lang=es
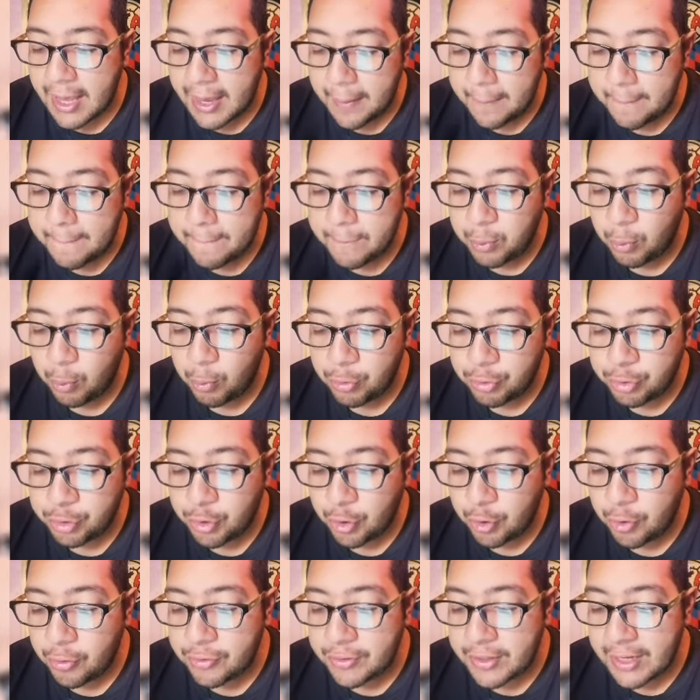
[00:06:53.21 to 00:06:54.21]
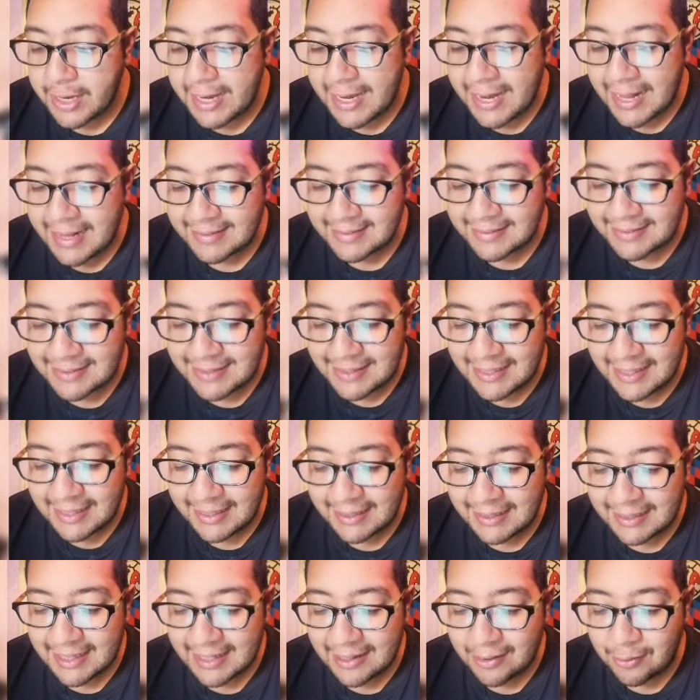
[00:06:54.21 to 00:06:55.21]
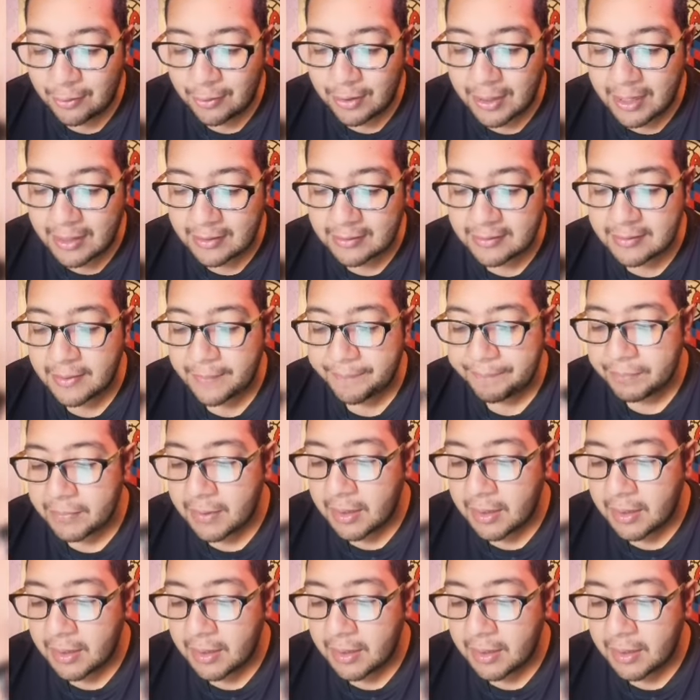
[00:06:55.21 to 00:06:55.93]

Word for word: en punto de las 7 horas.